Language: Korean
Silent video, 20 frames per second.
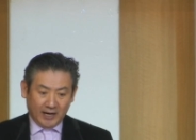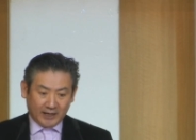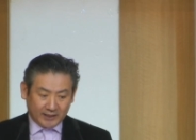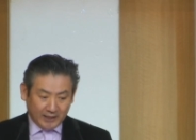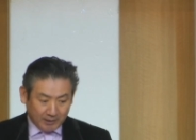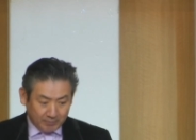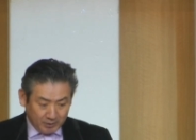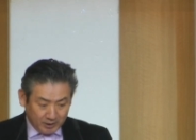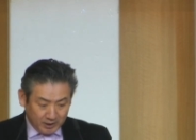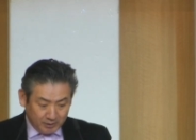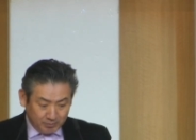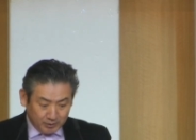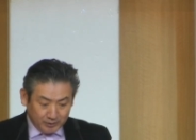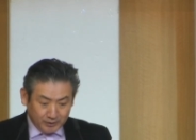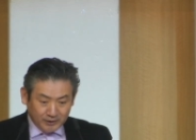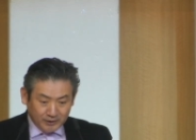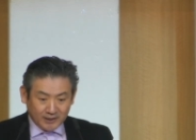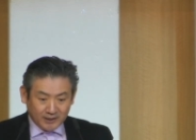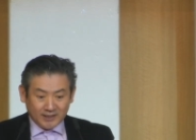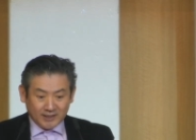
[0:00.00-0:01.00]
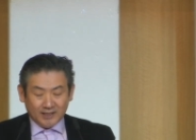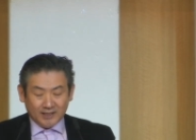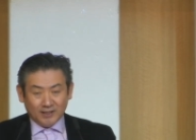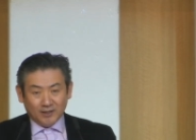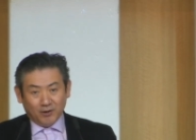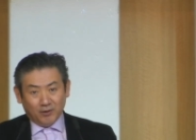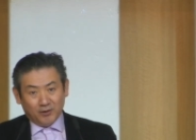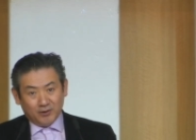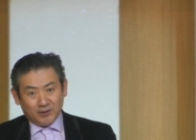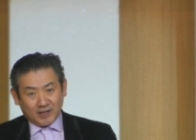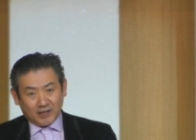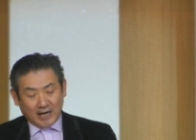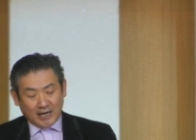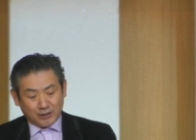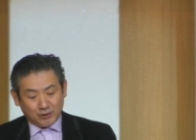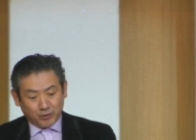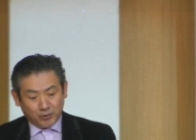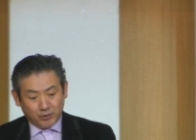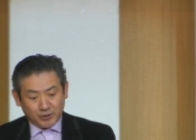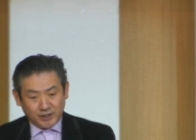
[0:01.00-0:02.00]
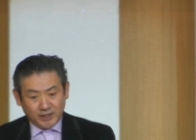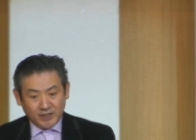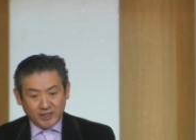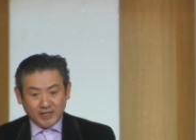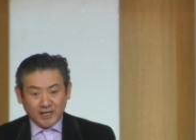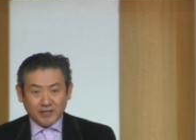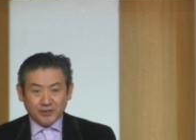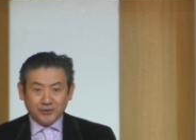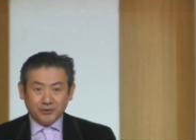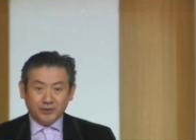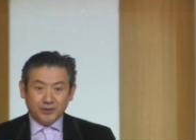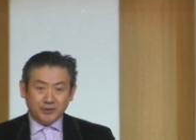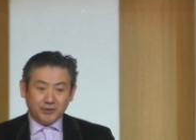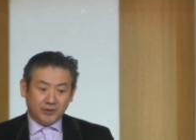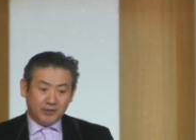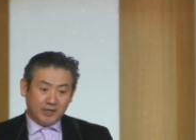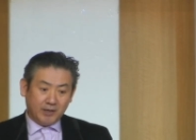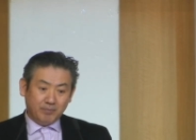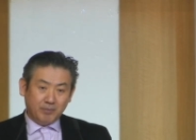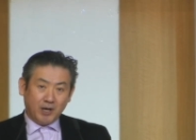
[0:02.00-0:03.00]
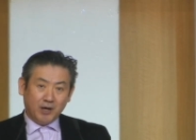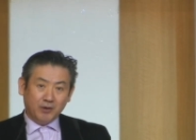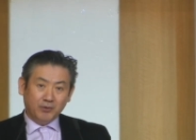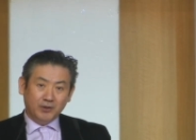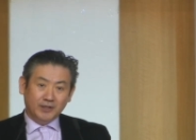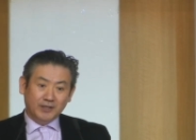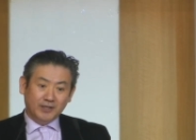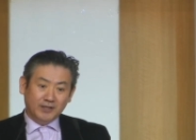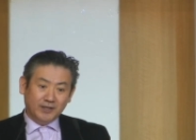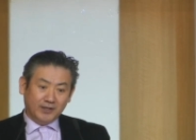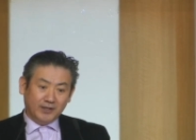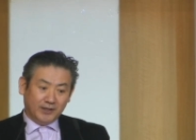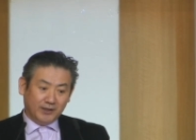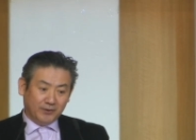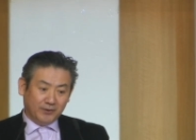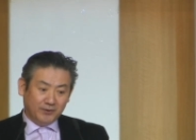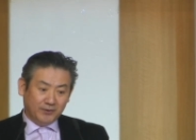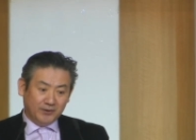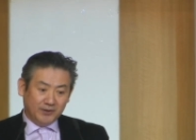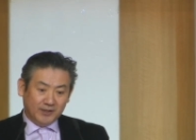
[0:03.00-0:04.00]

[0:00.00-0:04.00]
아담이 입은 오늘 가지고 시 예수 그리스도를 예표하고 있는 거예요.